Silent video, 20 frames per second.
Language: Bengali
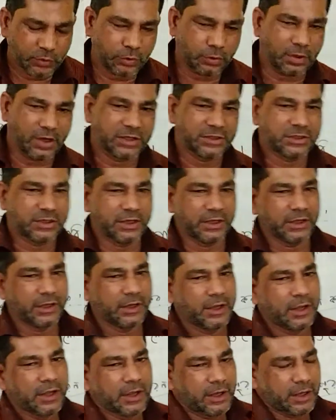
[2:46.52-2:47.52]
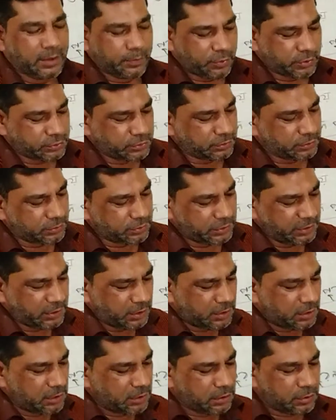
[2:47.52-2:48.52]
তো আজকে এ পর্যন্তই
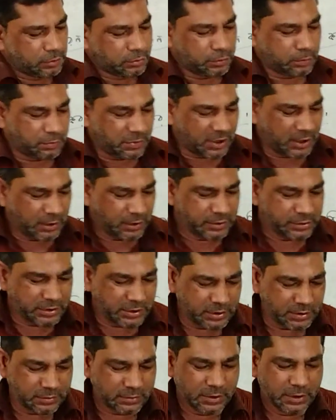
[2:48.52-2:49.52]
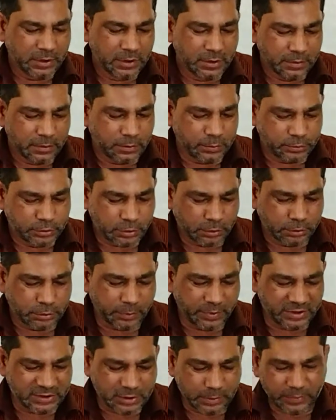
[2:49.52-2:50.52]
তোমরা যে সত্য
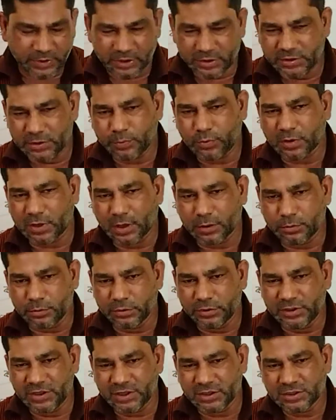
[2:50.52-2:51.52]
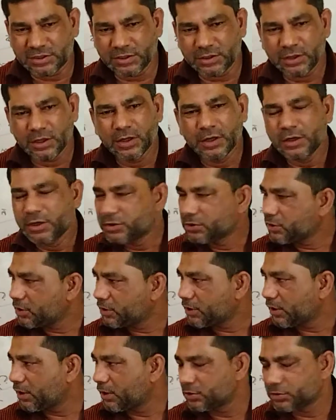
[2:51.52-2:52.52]
অ্যাসাইনমেন্টে যে পড়াগুলো দিয়েছি
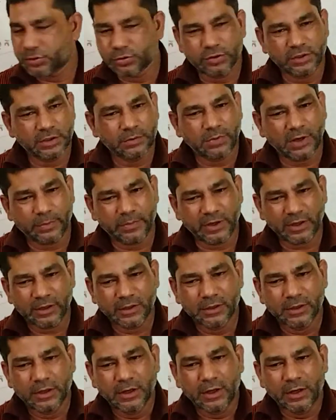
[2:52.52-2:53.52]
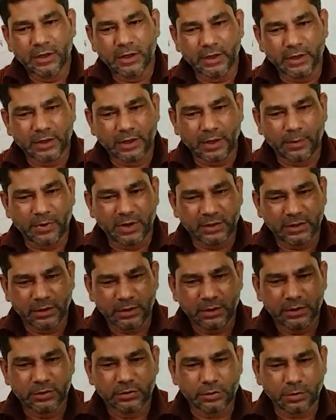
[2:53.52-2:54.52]
সেটা সঠিকভাবে লিখে আমাদের
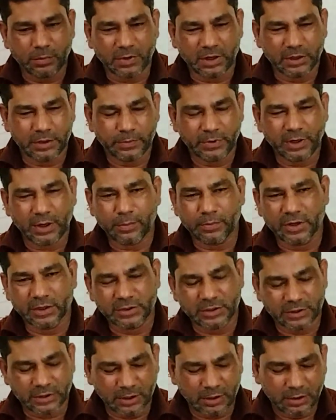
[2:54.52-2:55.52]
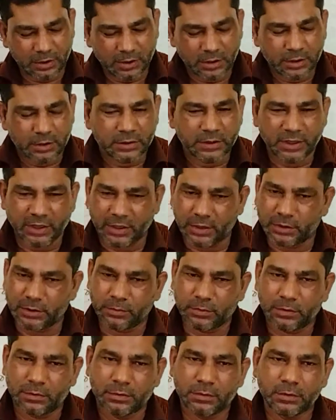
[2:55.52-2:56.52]
জমা দেবে আমরা সেটা রেখে
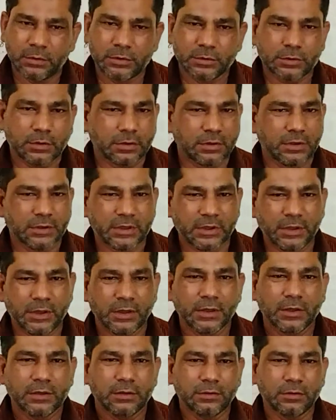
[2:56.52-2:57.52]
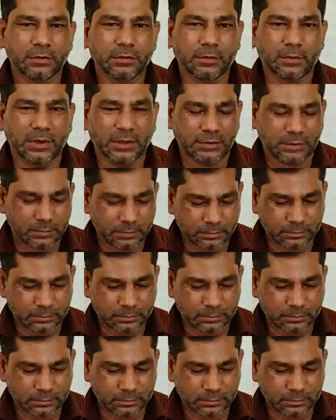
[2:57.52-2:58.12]
দেব সকলকে ধন্যবাদ